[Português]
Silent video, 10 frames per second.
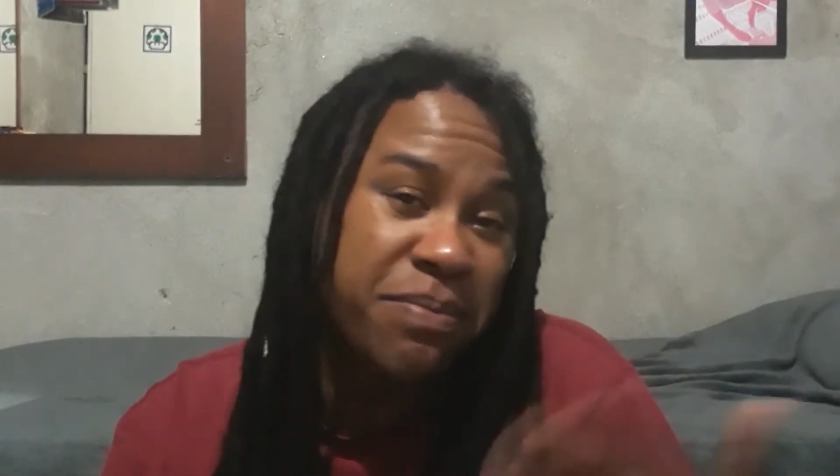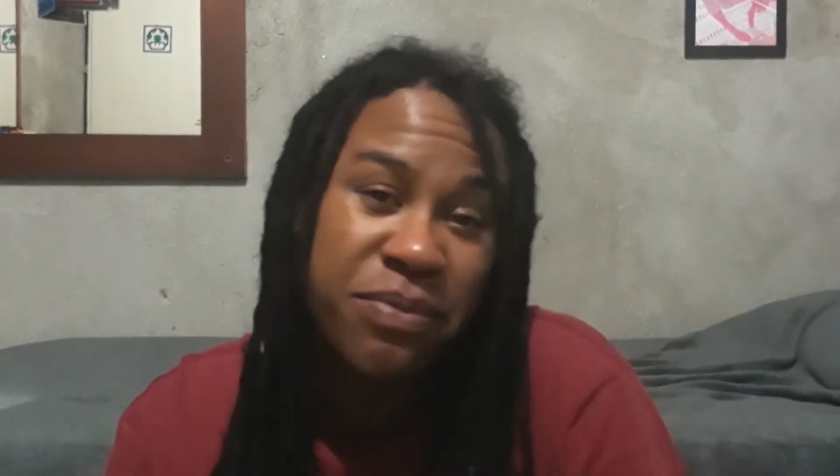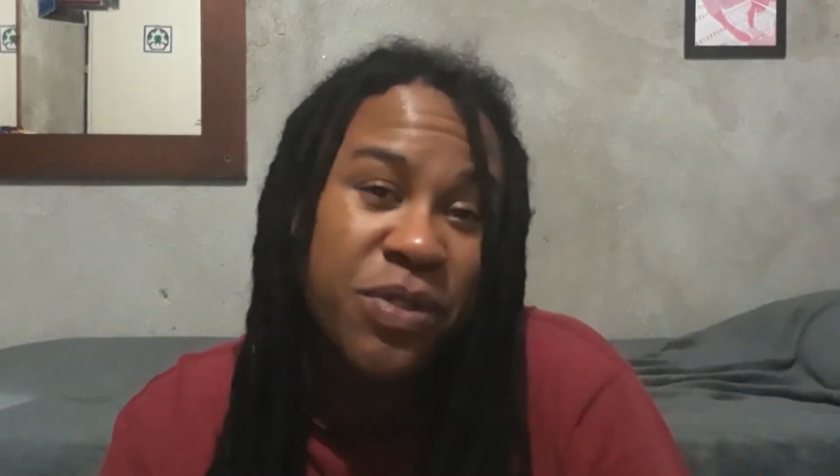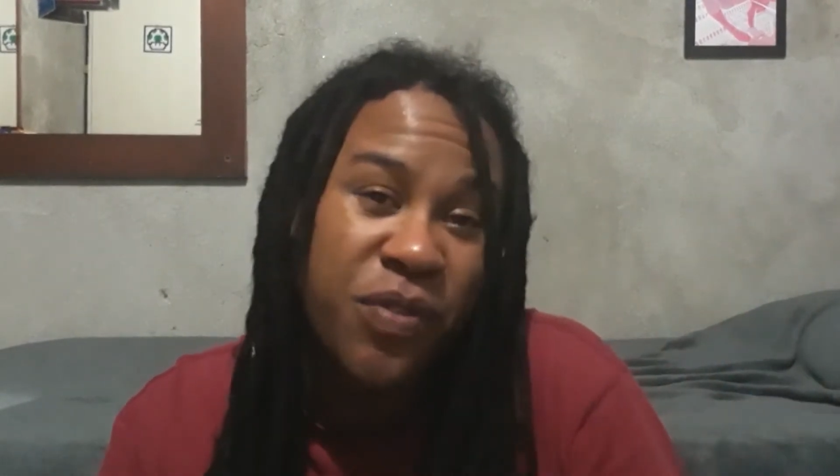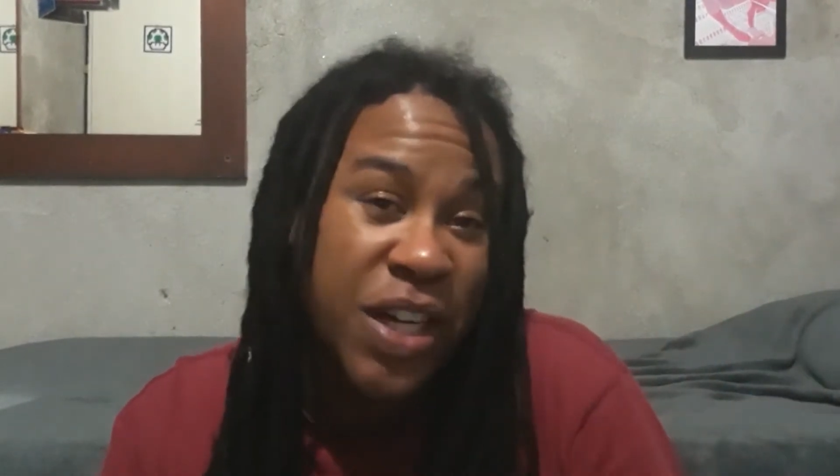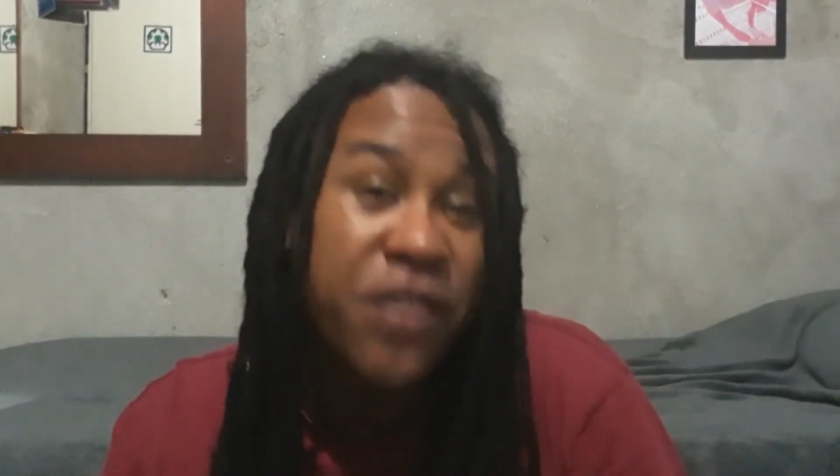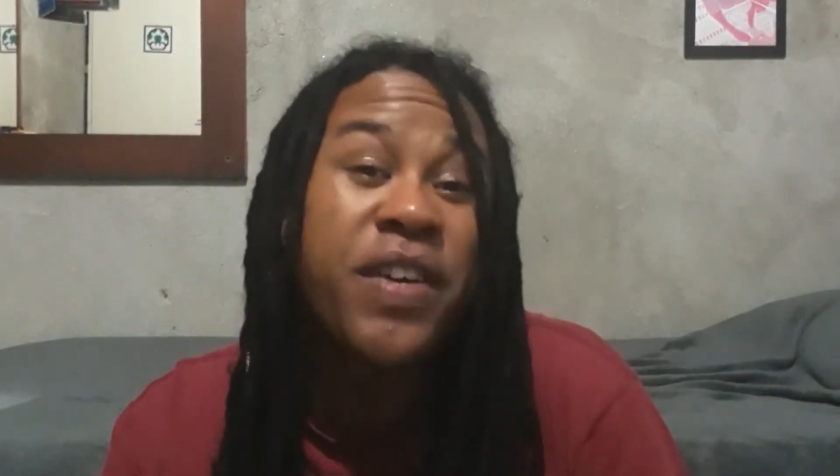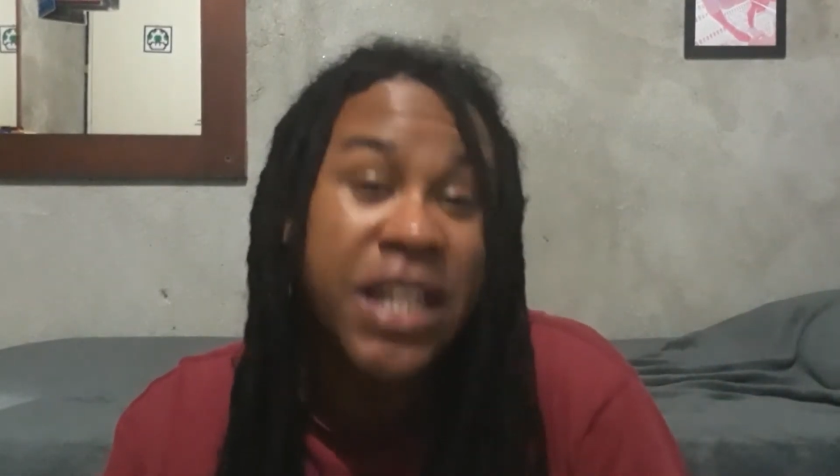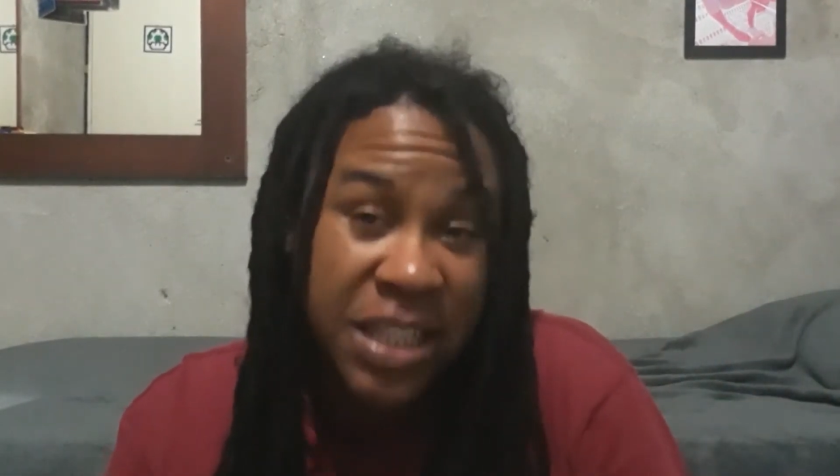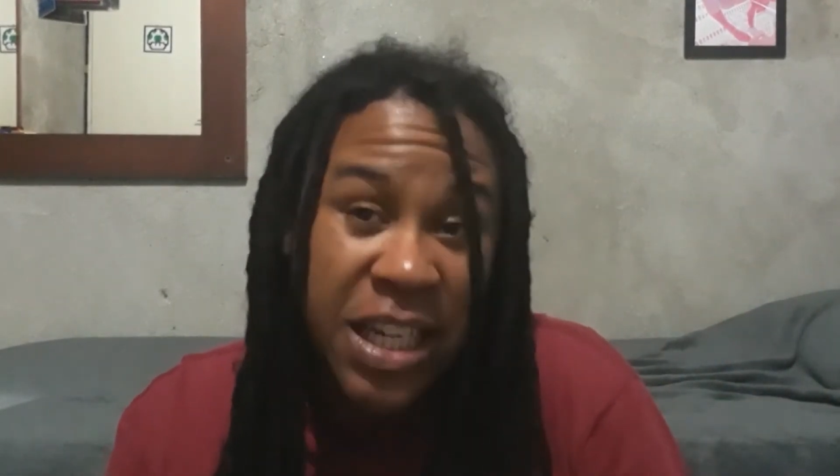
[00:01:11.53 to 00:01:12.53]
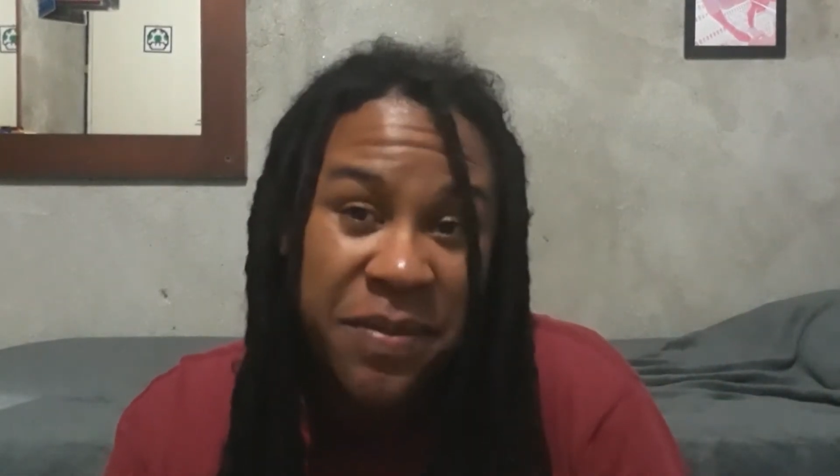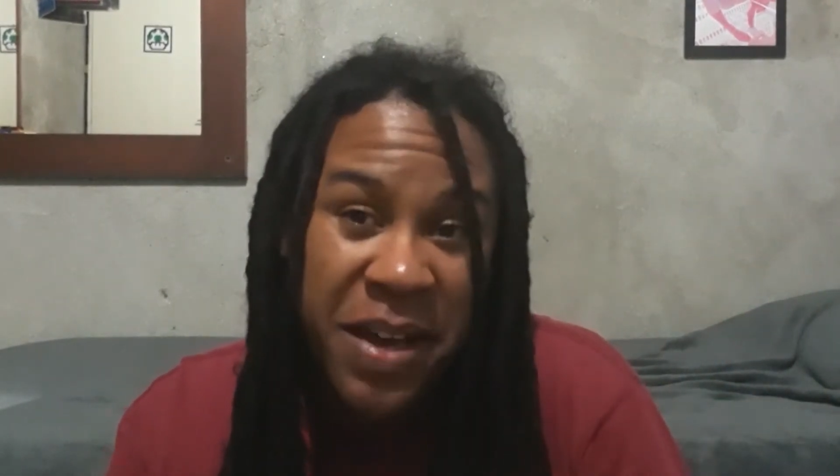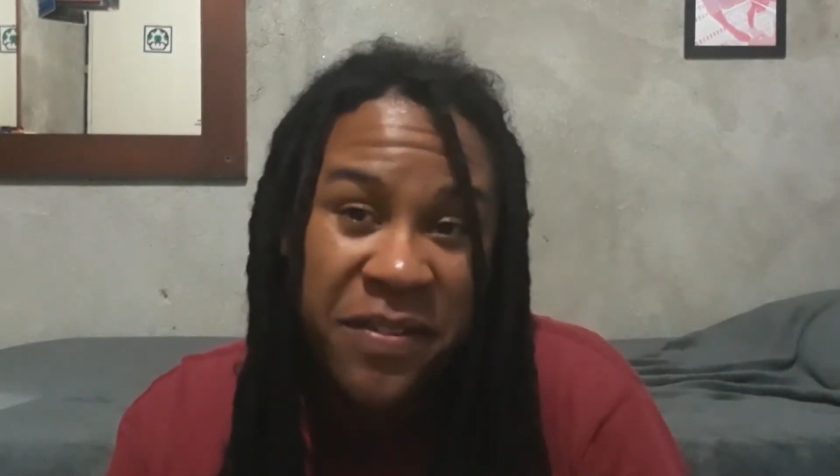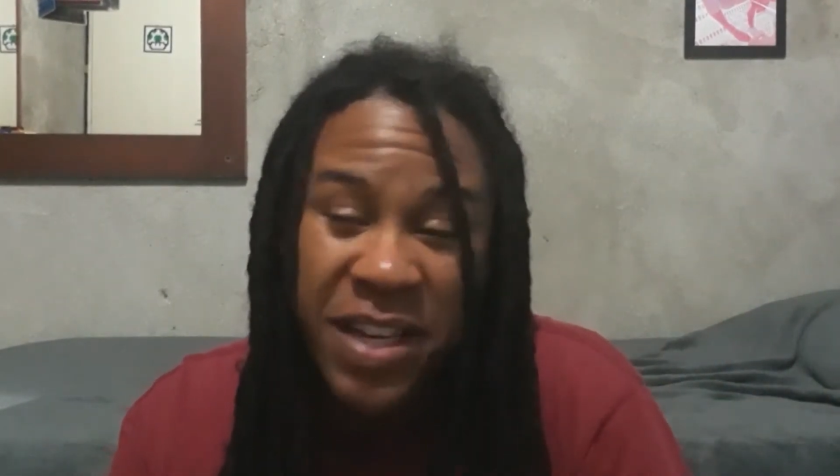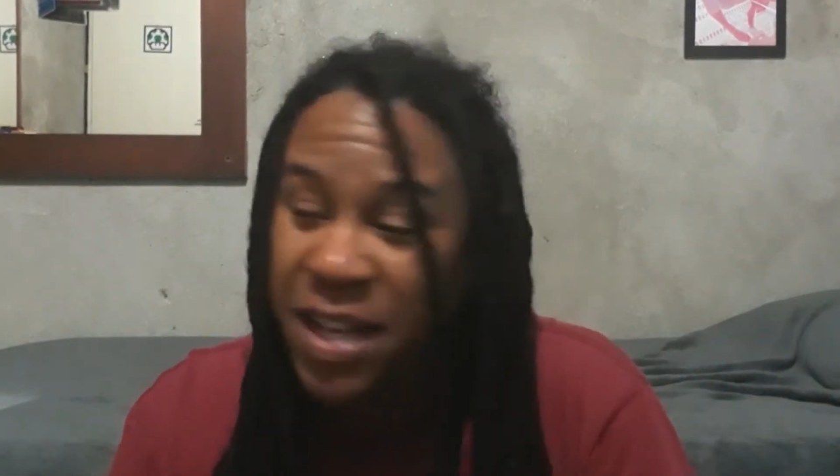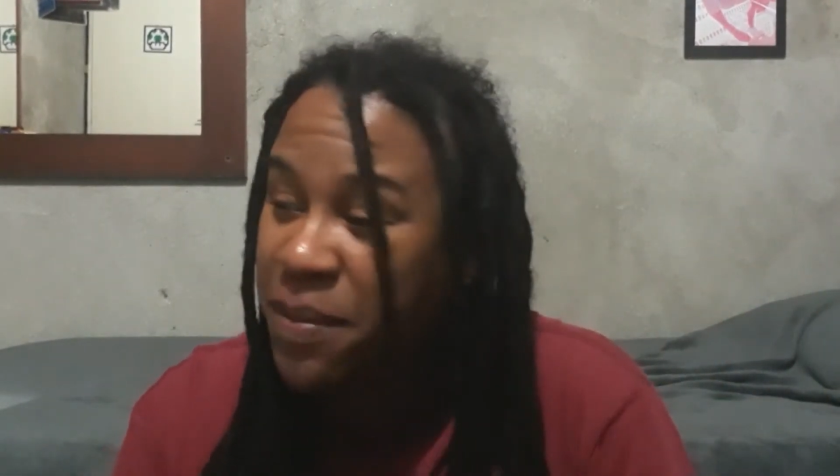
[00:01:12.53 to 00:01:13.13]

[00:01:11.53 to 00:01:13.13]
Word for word: Não faz diferença na minha vida,